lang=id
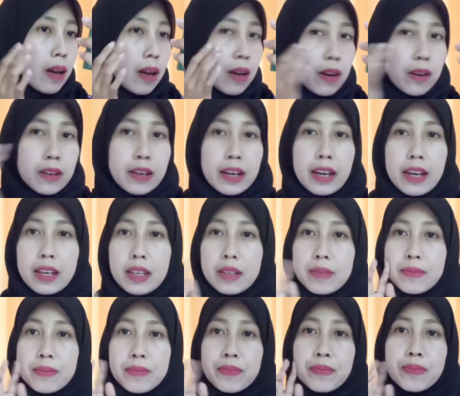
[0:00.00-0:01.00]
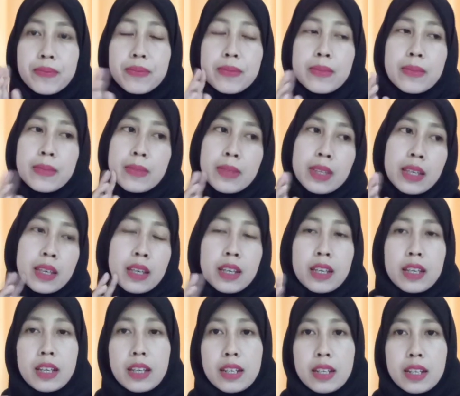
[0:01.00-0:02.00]
oke okay.
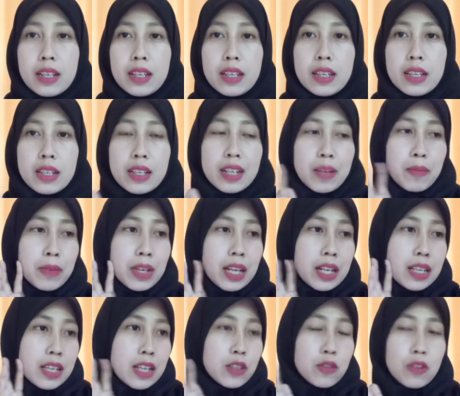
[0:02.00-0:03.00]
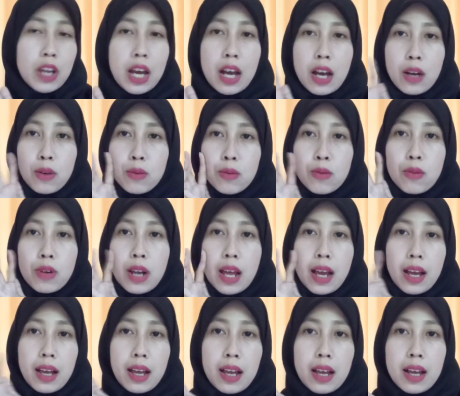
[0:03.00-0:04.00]
ini krim kelinya sudah aku
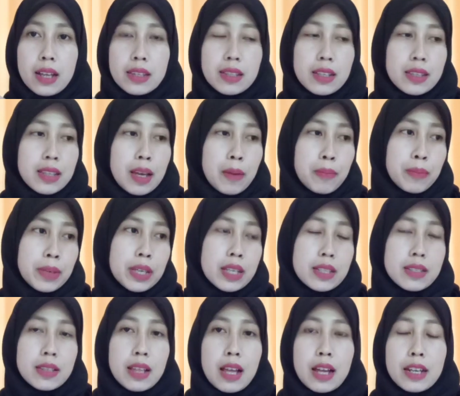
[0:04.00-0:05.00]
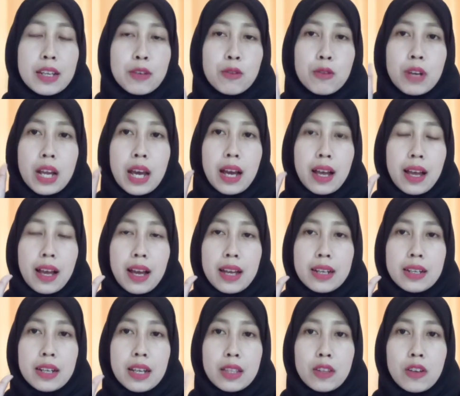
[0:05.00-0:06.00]
gunakan tetapi setelah digunakan
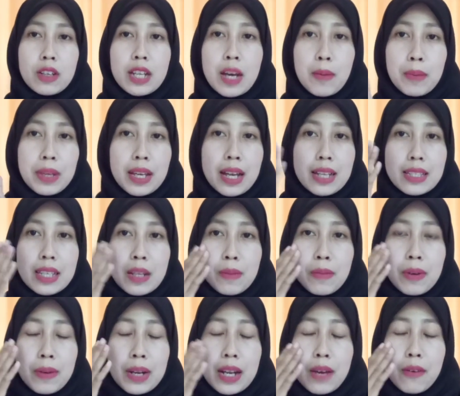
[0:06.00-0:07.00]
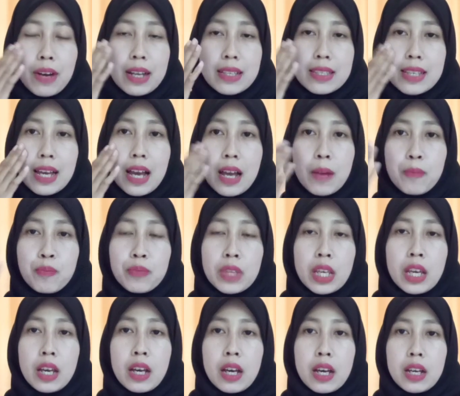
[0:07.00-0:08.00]
atau diaplikasikan pada wajah
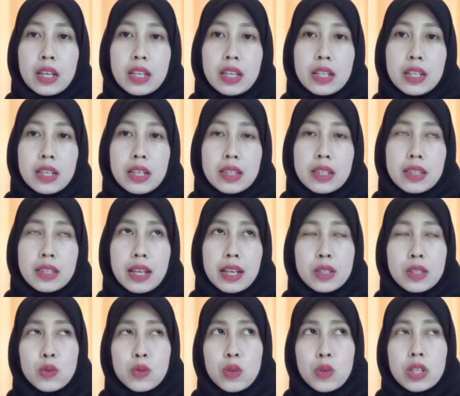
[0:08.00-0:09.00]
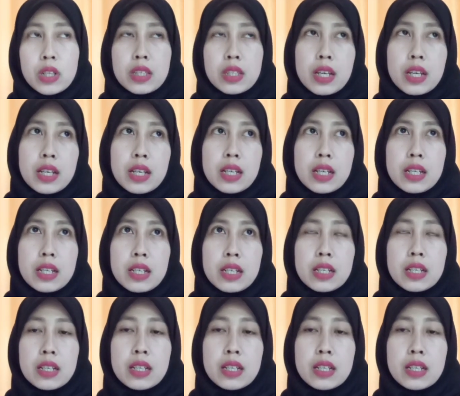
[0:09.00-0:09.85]
ini teksturnya